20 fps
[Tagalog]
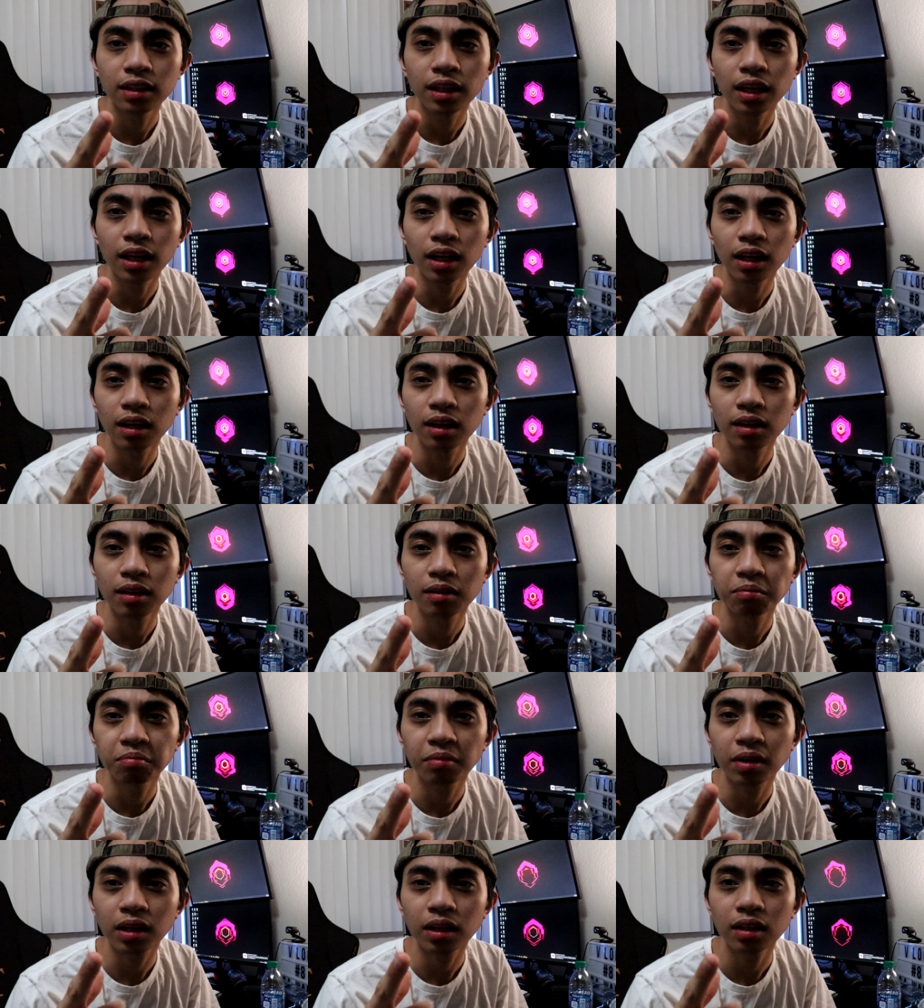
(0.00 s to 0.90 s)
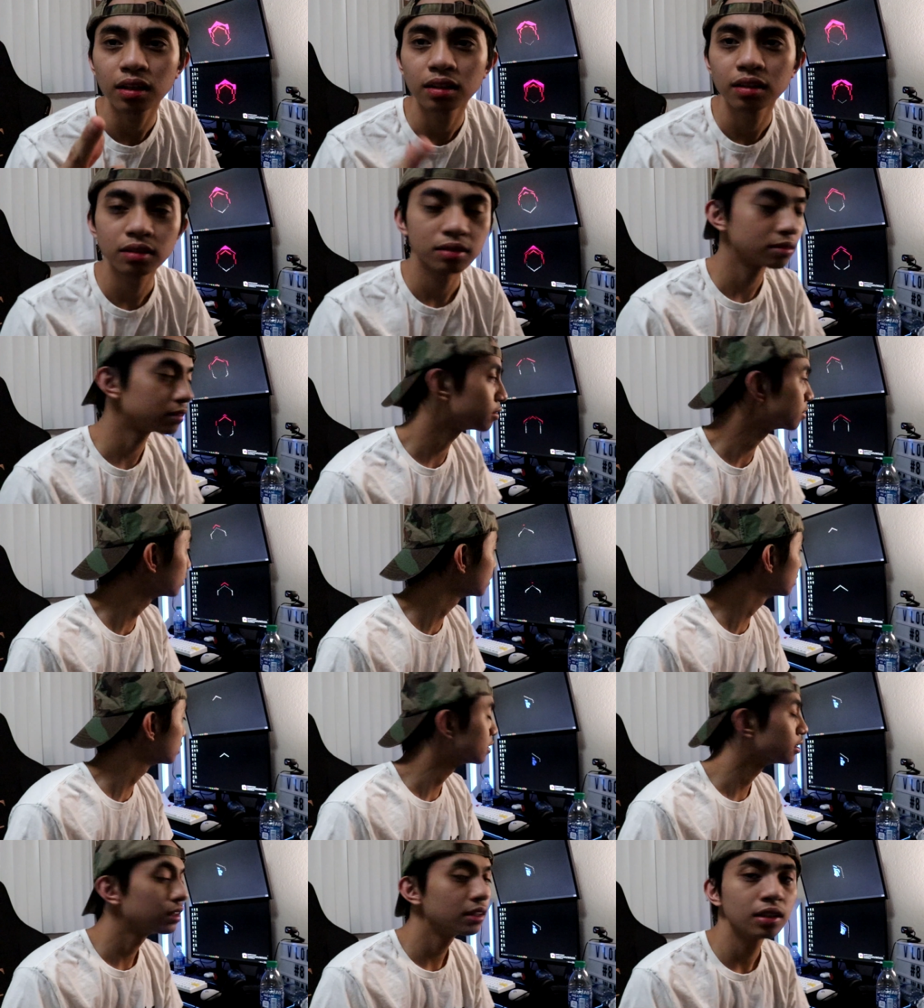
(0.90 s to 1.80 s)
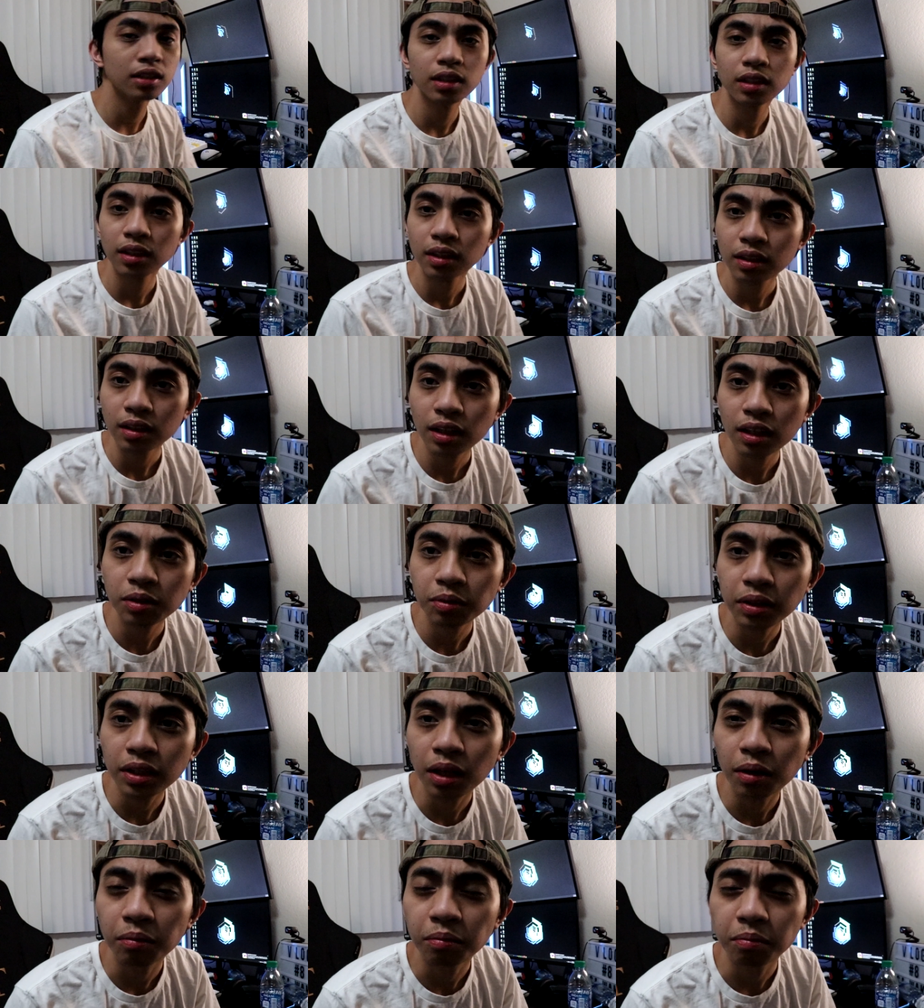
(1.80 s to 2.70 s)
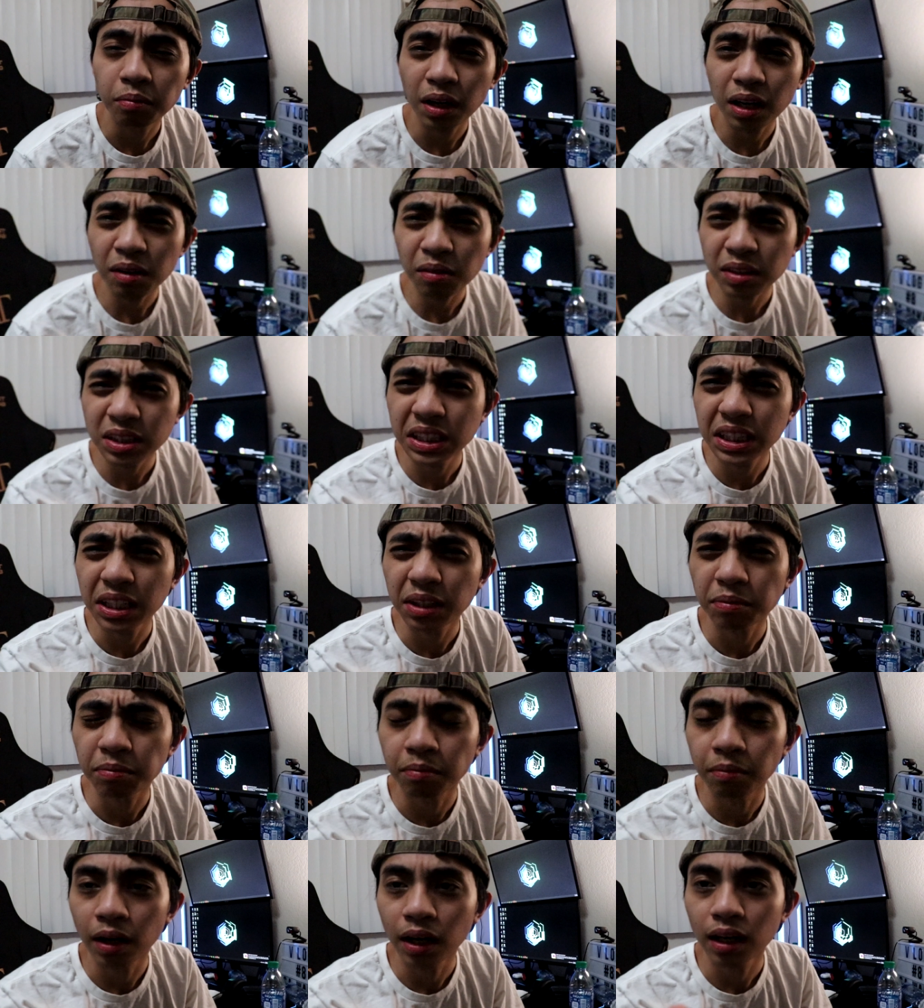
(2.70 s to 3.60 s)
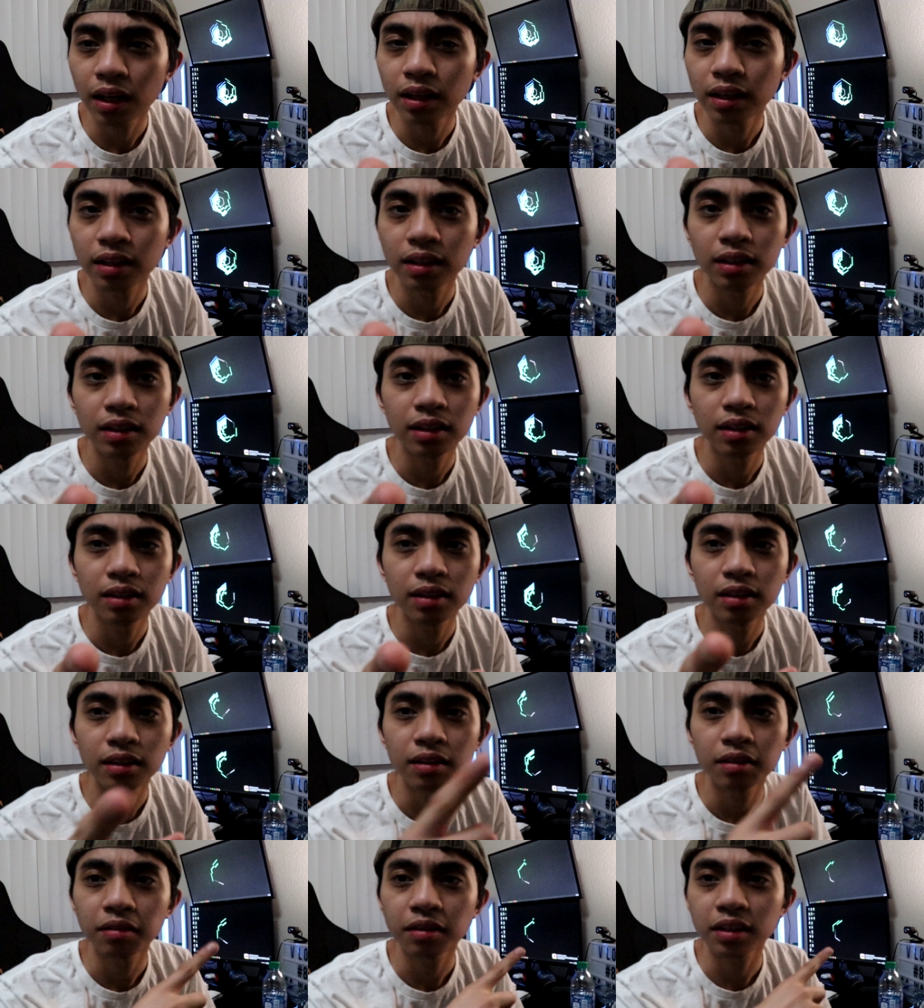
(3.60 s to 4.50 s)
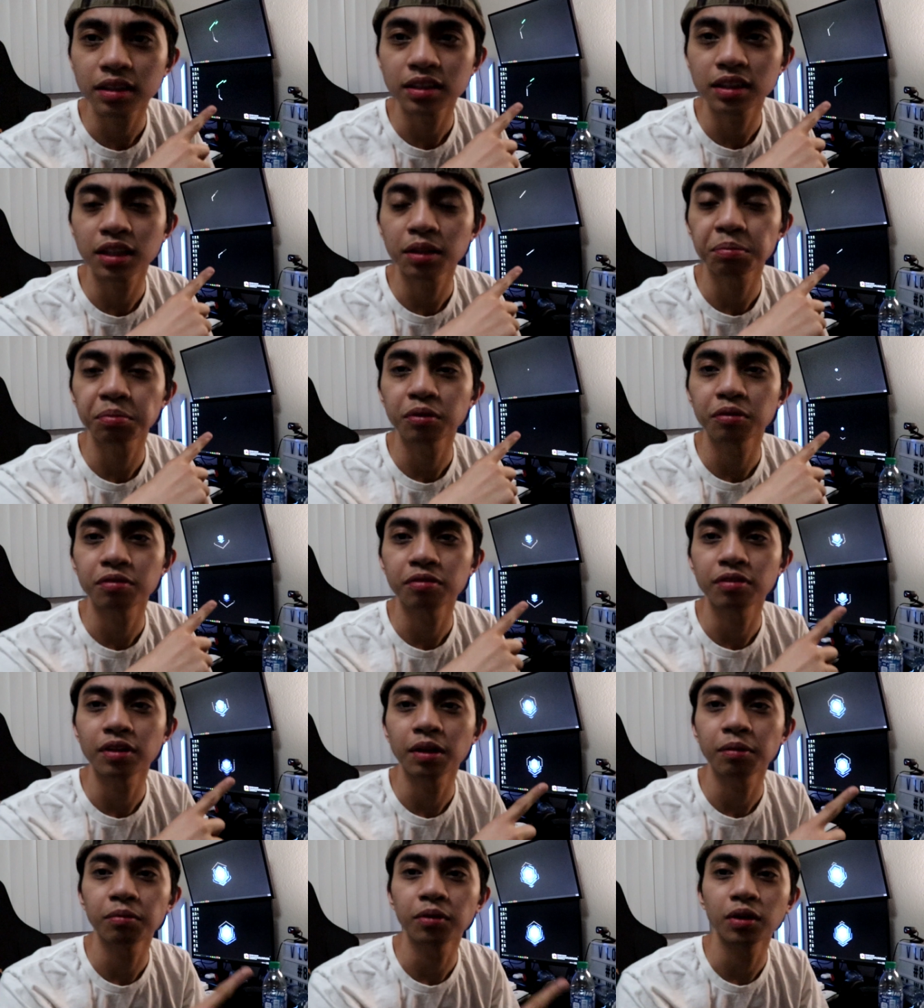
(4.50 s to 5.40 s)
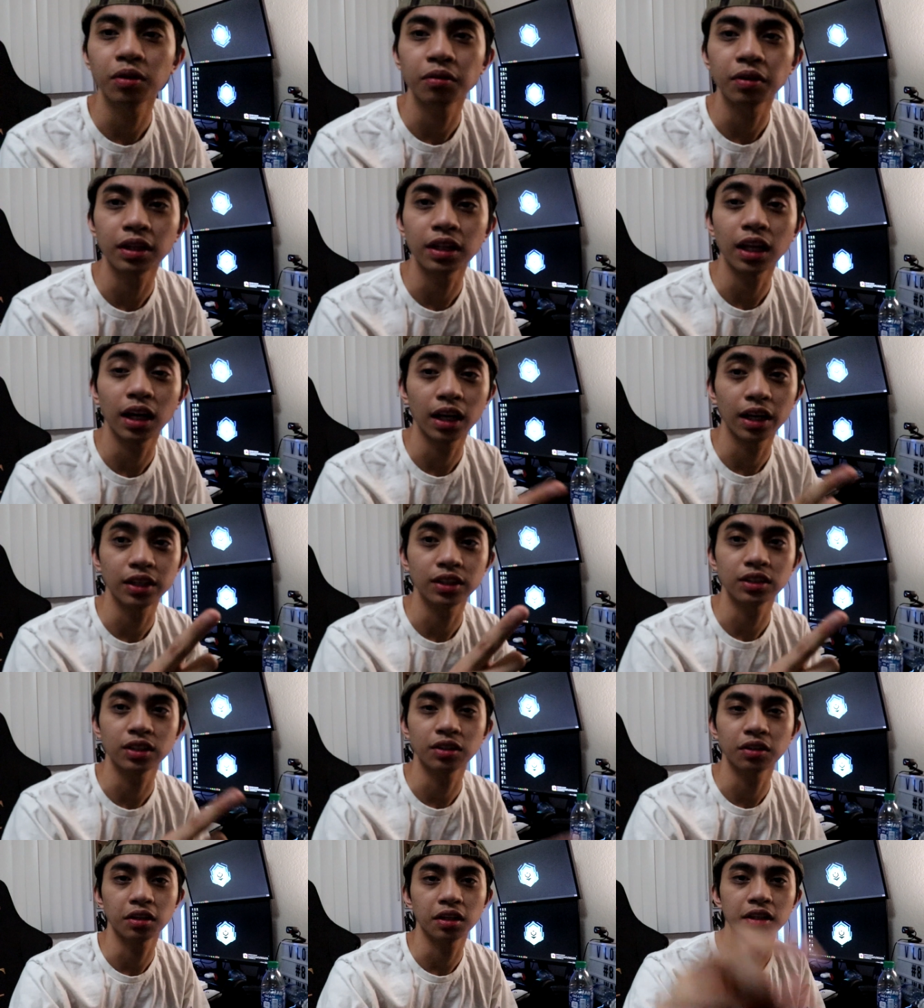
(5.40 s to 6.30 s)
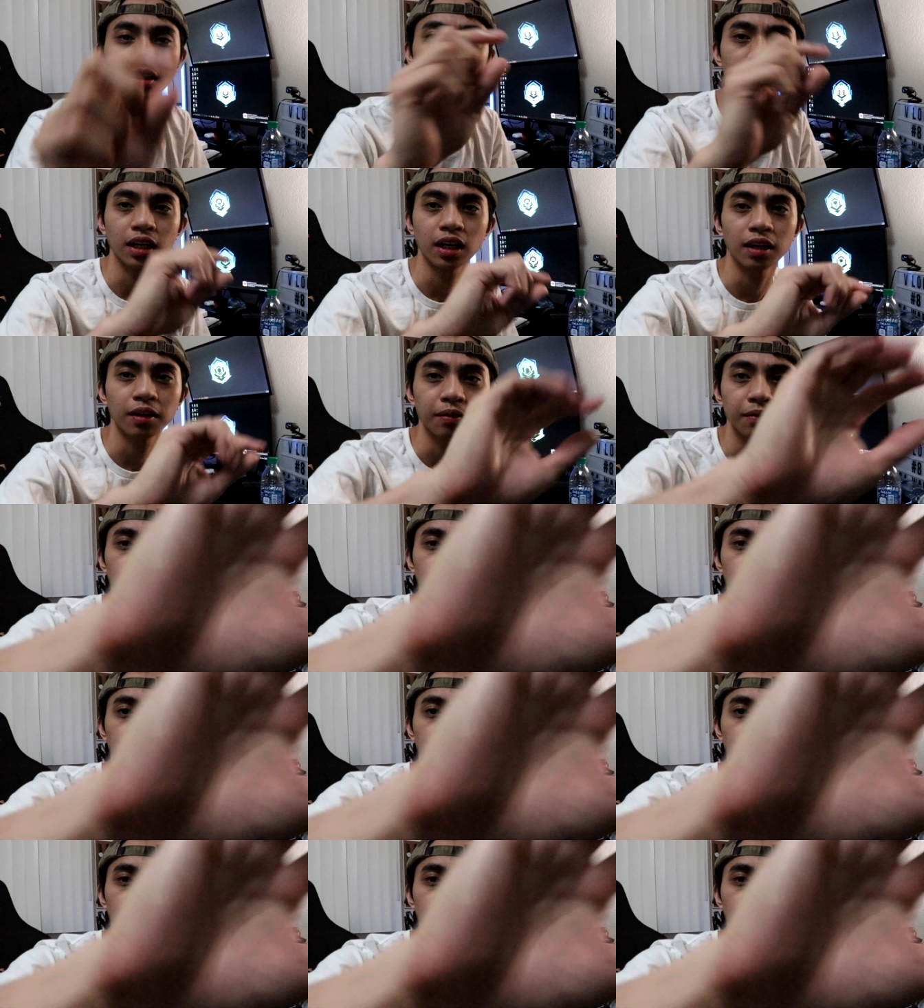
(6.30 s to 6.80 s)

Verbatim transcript: Teka, parang... Guys, wait lang. Parang masikip ba? Masikip ng frame na. Wait lang, ayusin ko lang. Teka.